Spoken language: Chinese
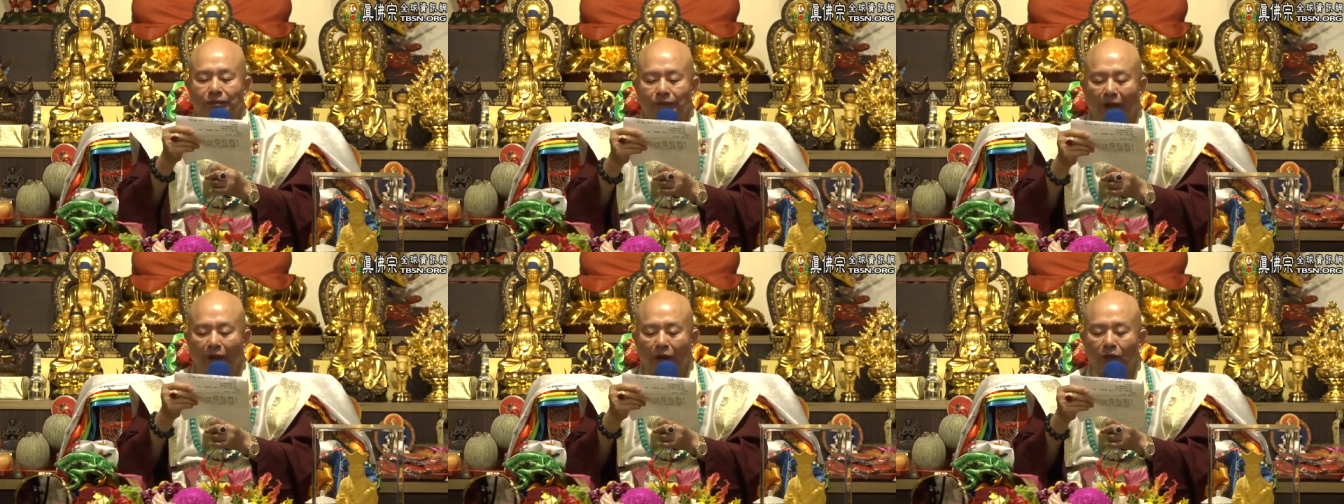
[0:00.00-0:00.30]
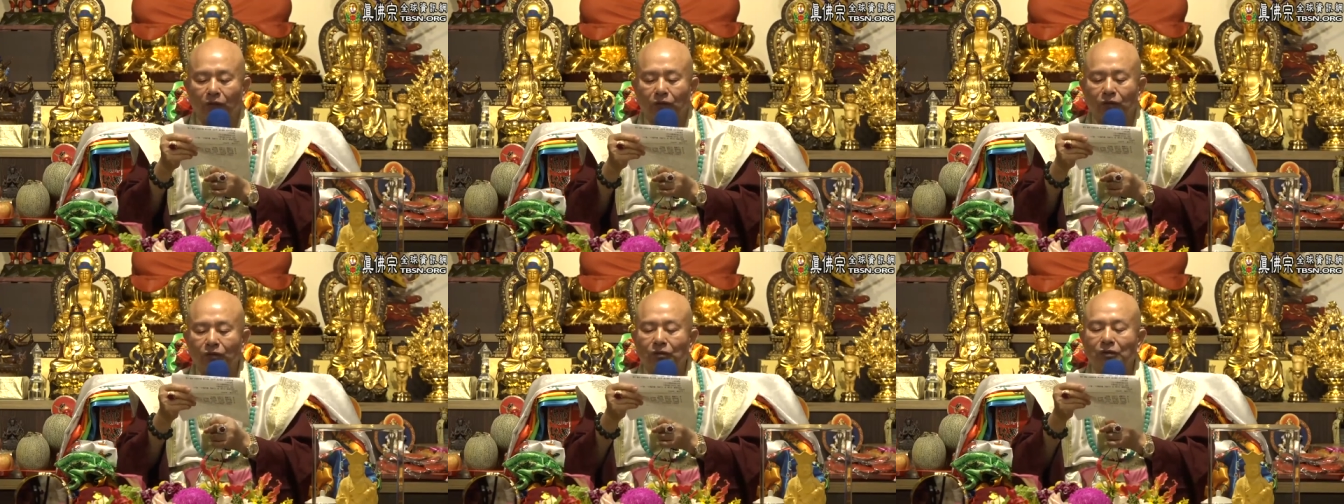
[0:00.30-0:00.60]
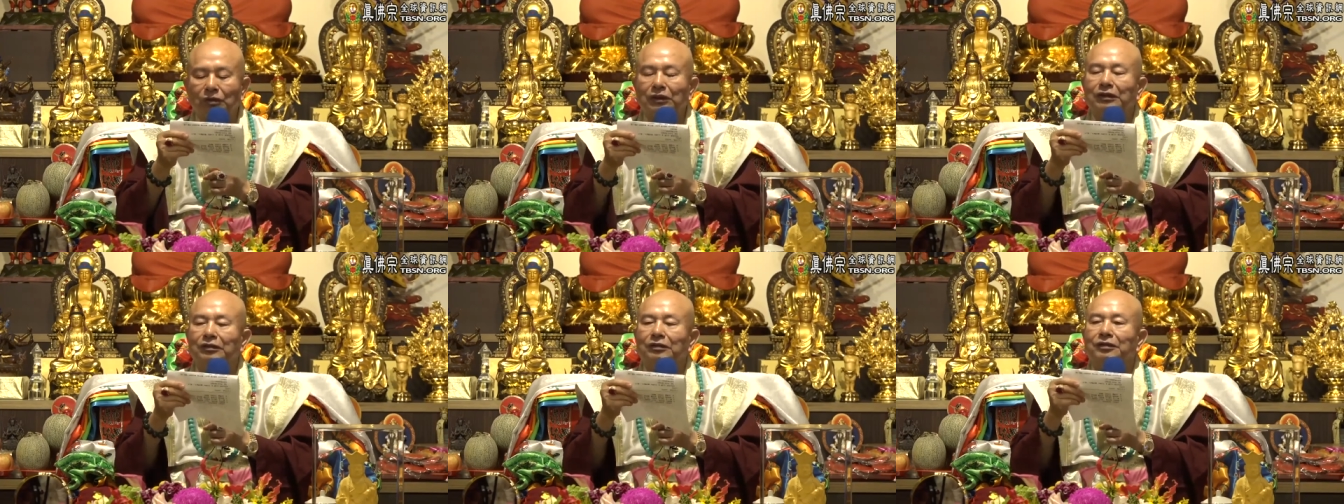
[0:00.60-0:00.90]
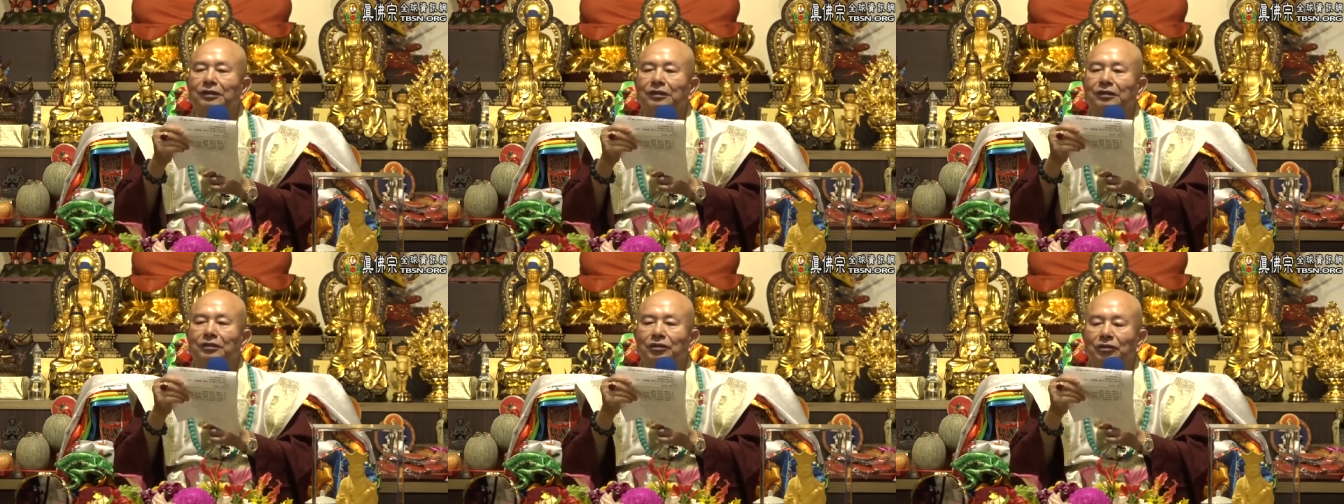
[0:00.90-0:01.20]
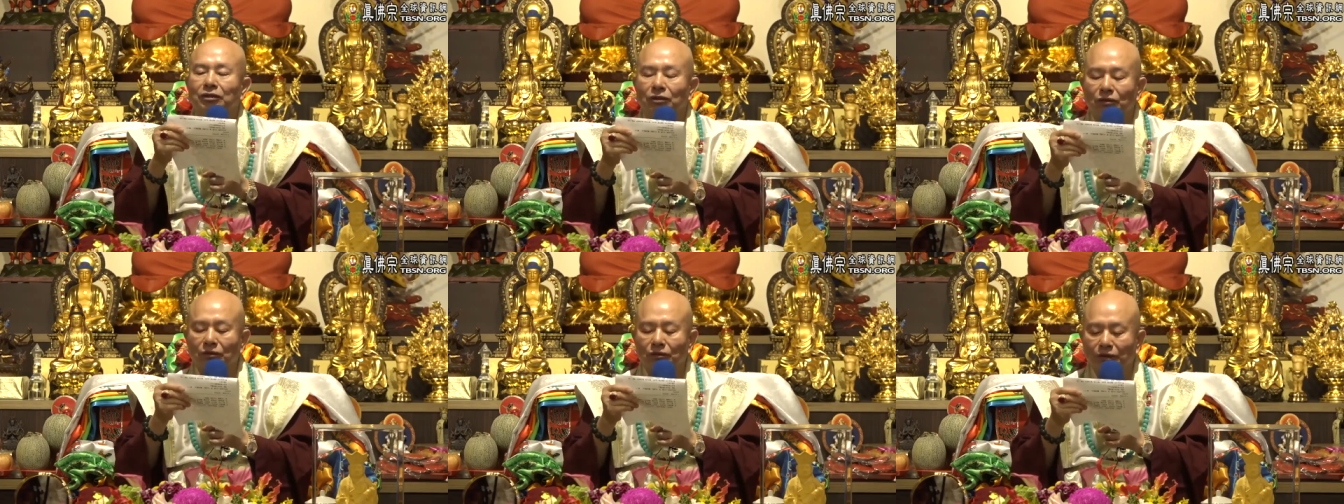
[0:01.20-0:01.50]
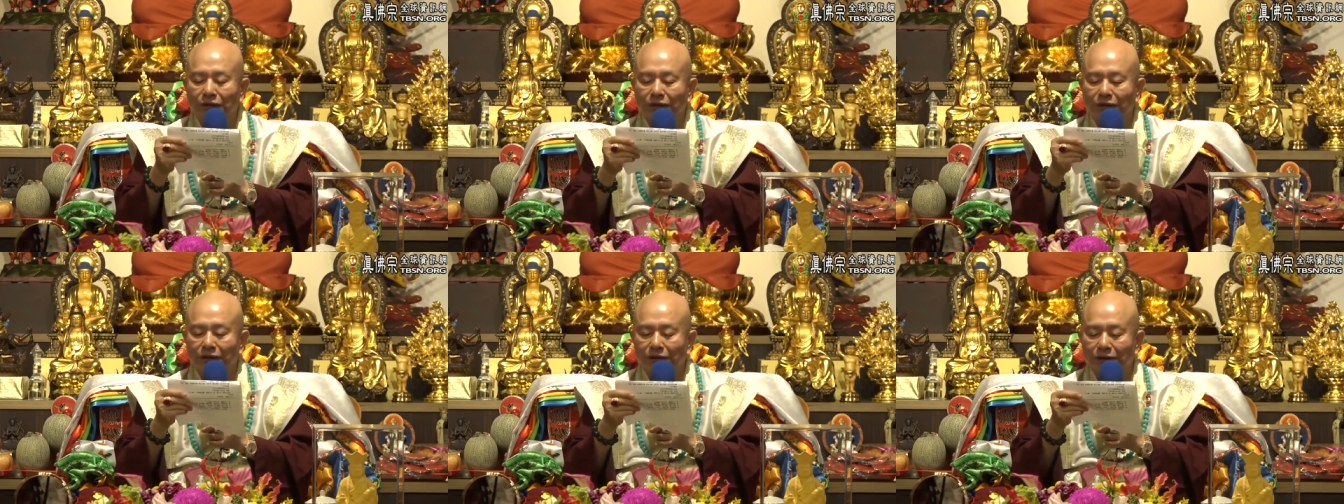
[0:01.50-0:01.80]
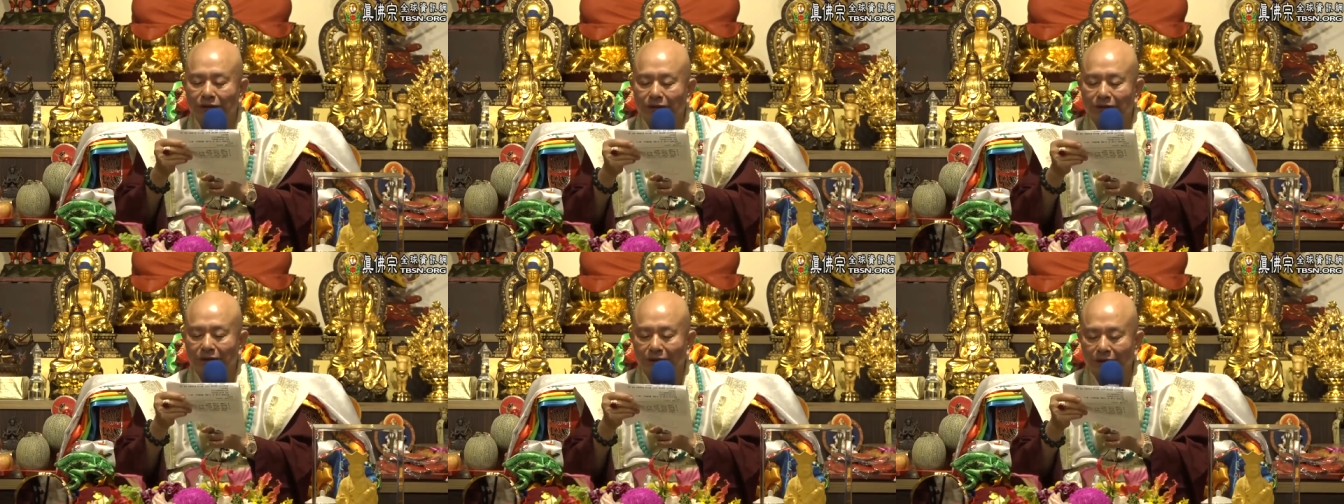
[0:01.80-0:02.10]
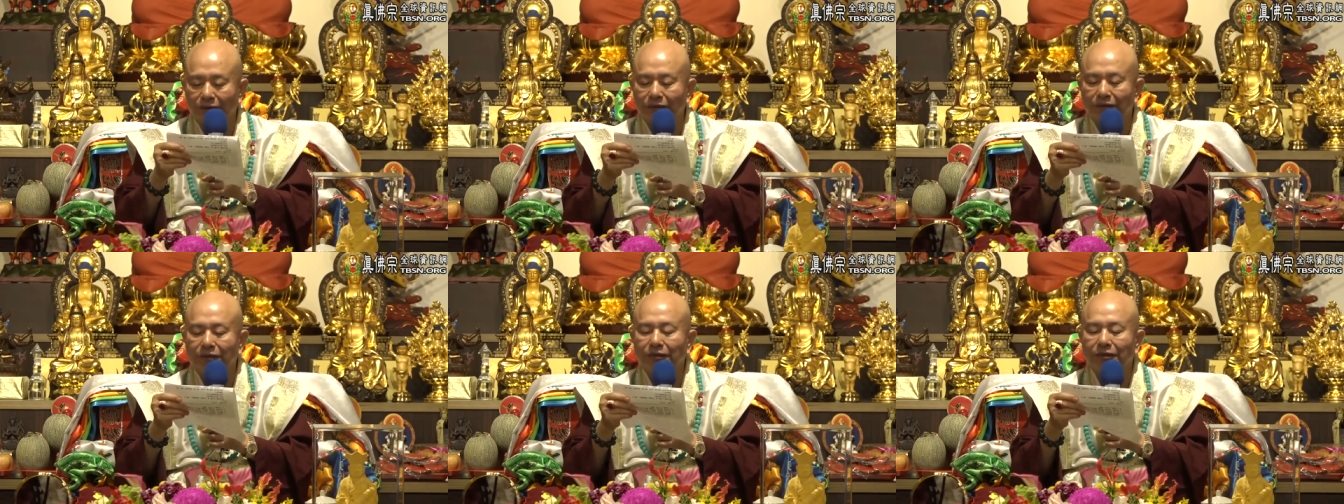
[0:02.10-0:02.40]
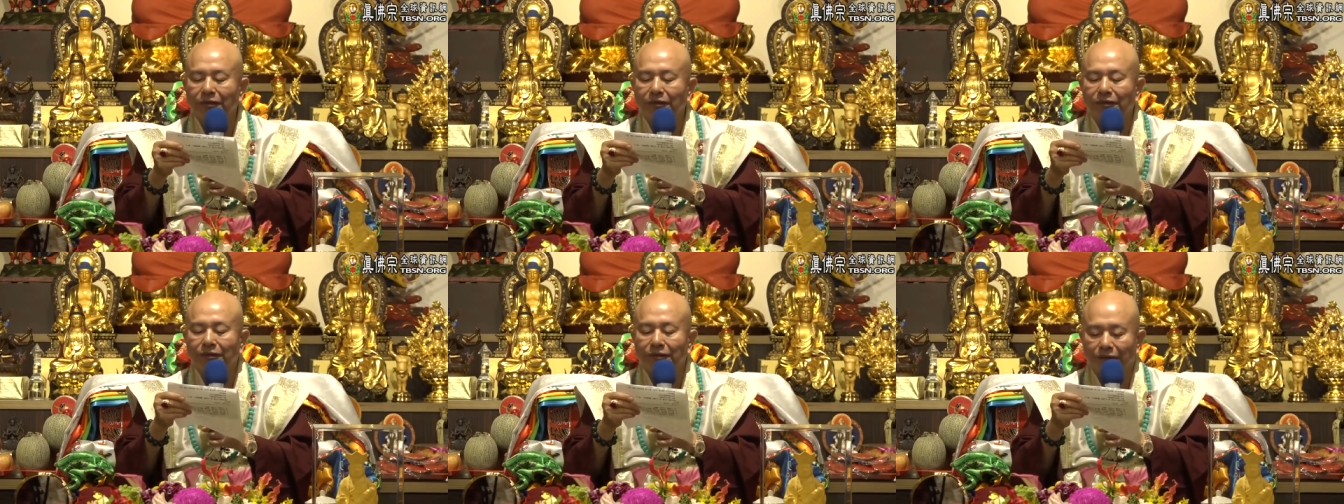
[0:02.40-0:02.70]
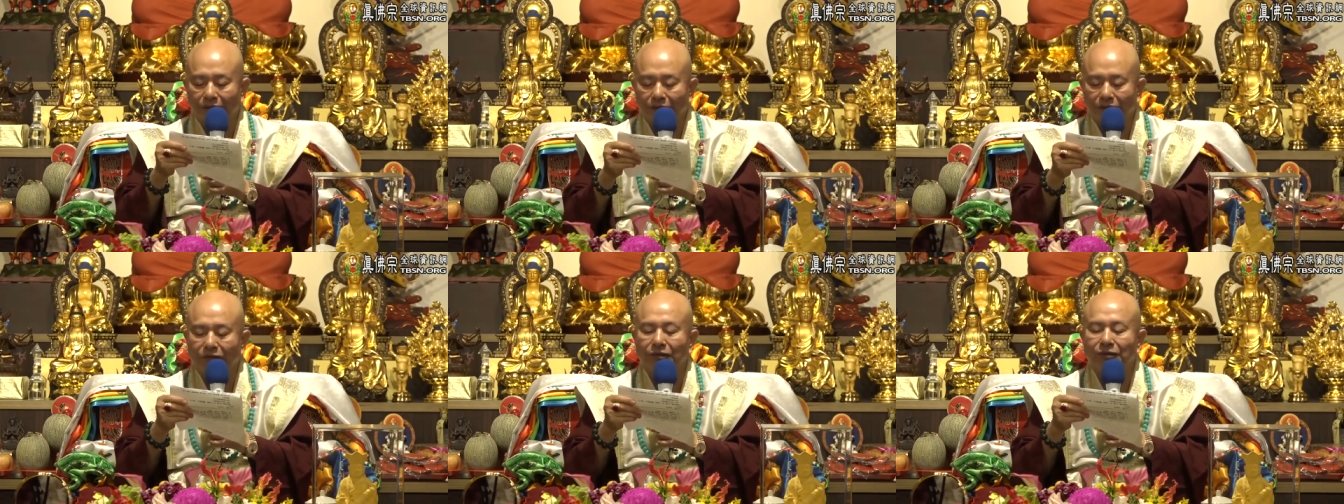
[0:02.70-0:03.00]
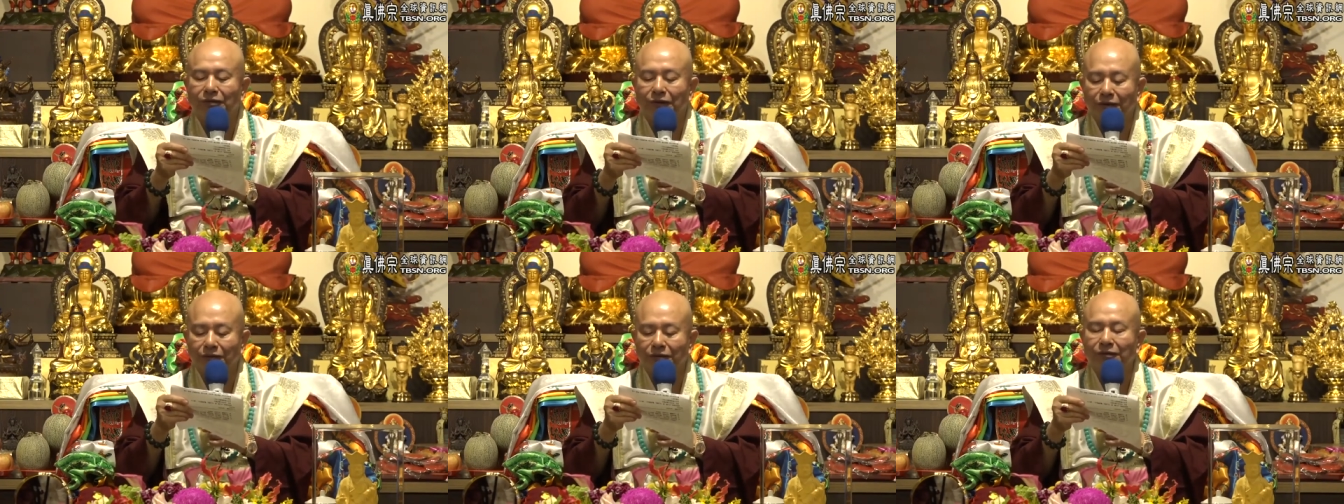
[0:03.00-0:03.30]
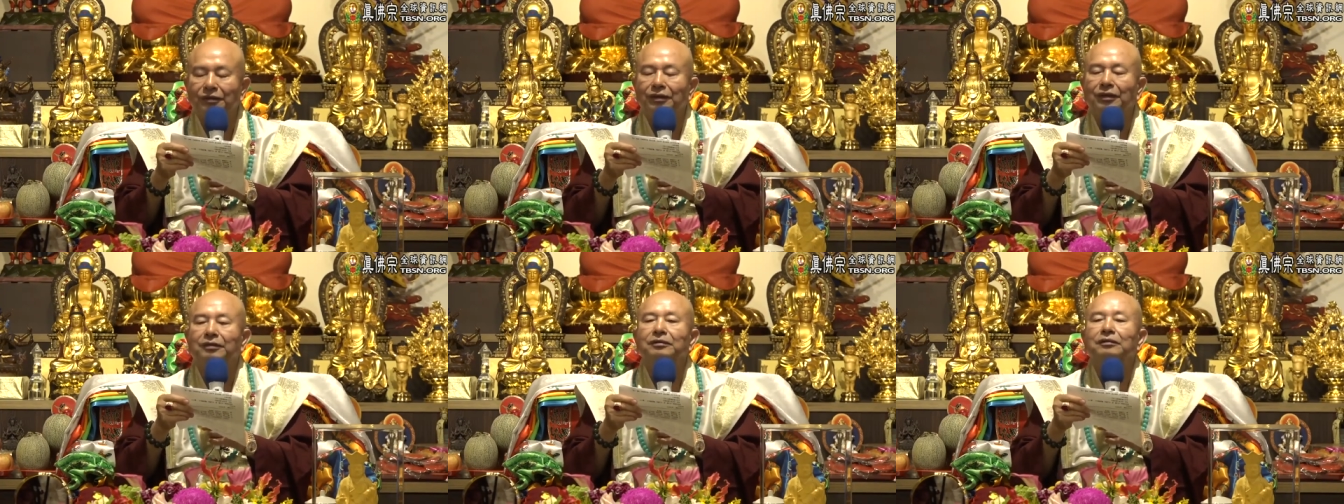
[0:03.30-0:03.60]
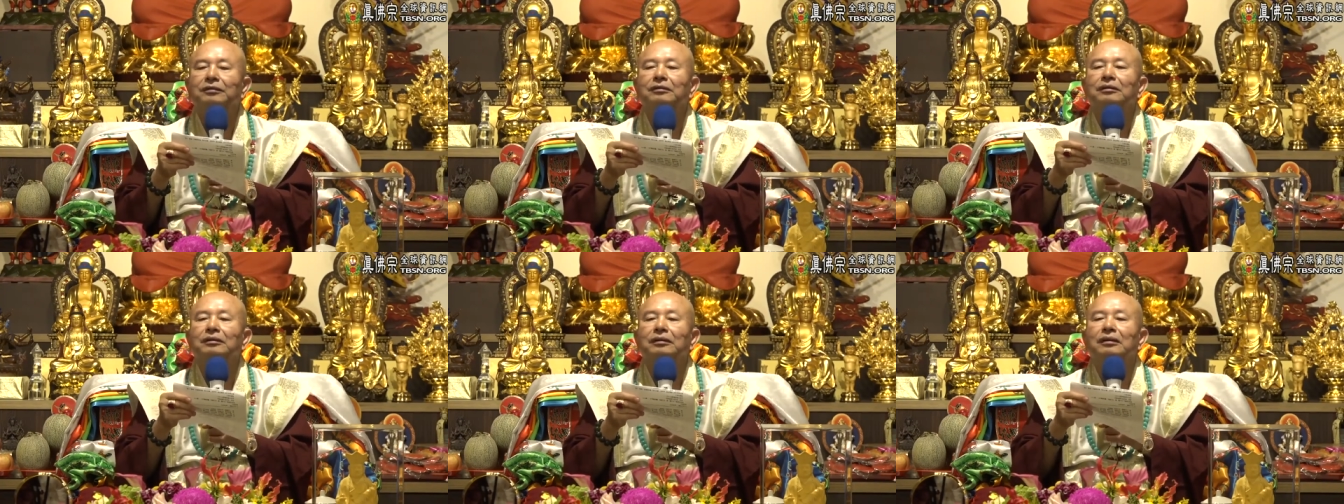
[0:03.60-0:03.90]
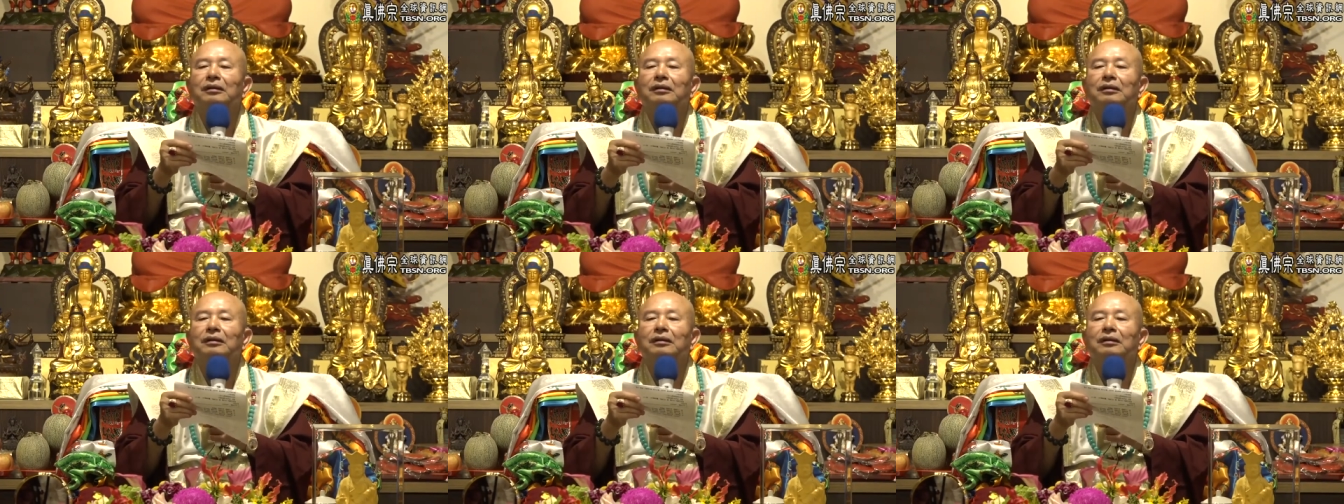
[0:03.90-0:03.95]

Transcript: 保护你这个修行的人，叫做真人，